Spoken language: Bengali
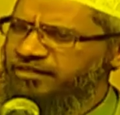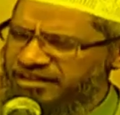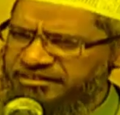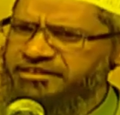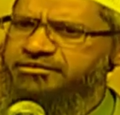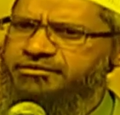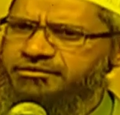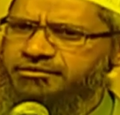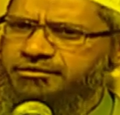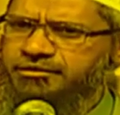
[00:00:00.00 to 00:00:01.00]
এটা
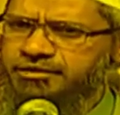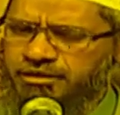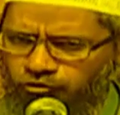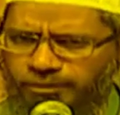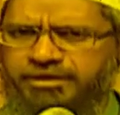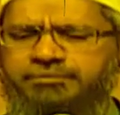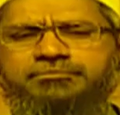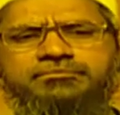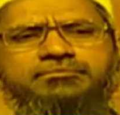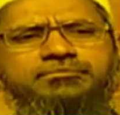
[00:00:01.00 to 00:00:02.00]
সহিদিস এক
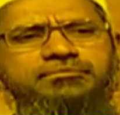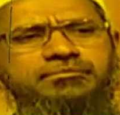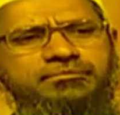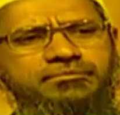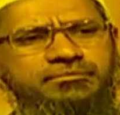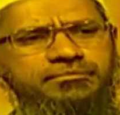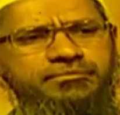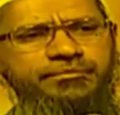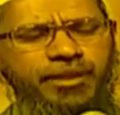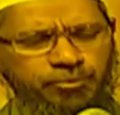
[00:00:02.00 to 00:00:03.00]
মহিলা
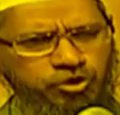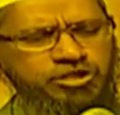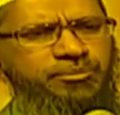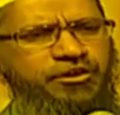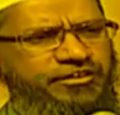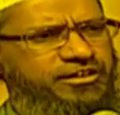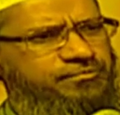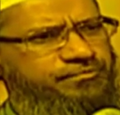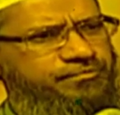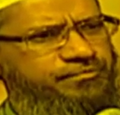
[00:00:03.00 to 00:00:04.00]
নবীজির কাছে
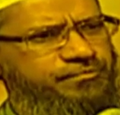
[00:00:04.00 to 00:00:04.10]
আসলো